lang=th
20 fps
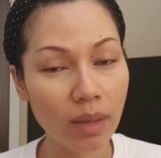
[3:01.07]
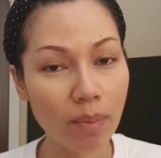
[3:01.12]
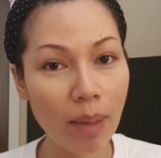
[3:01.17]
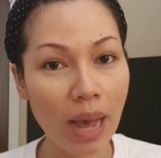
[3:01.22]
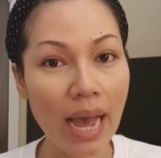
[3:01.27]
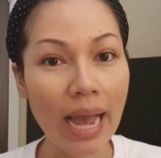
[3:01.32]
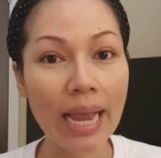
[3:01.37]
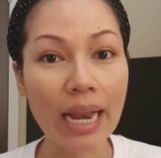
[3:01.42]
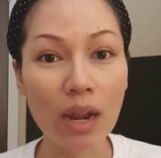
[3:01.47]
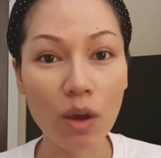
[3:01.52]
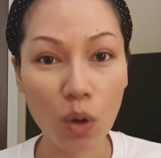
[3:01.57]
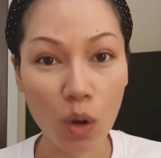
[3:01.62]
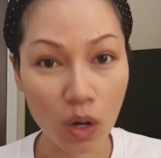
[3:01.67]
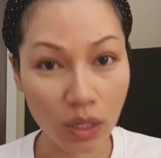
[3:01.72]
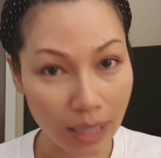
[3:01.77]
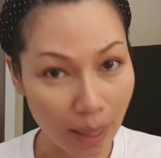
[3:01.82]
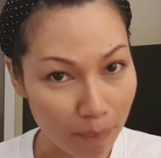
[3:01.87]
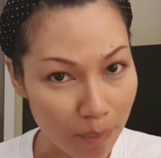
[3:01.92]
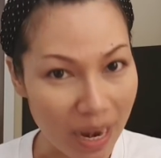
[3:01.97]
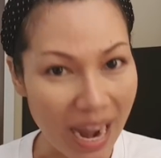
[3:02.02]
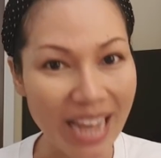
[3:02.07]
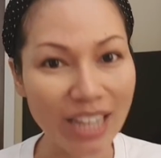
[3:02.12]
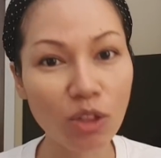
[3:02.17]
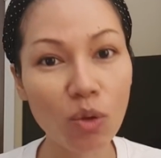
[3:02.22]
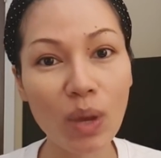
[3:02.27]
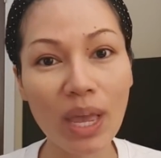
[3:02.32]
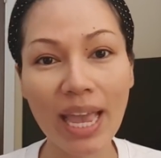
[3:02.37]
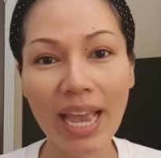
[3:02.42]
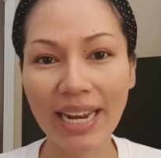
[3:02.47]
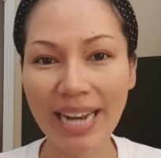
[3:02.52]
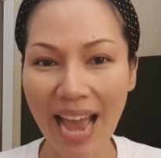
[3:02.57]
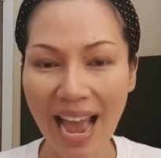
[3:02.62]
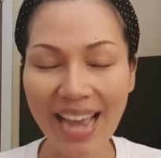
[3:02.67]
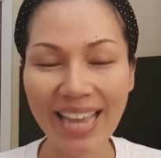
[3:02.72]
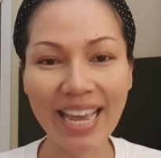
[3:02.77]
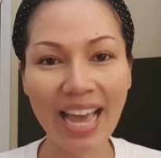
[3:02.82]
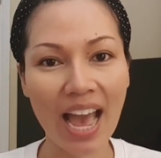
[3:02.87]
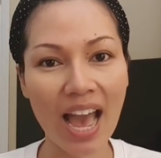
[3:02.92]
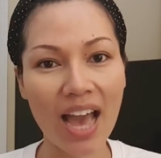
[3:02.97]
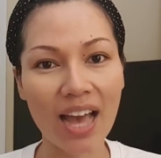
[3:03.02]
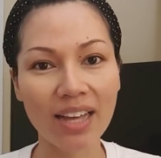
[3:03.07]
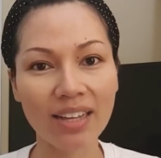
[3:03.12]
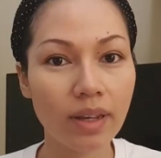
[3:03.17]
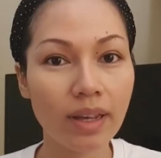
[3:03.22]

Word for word: ตีพาย แล้วก็ทำร้ายตัวเองได้ค่ะ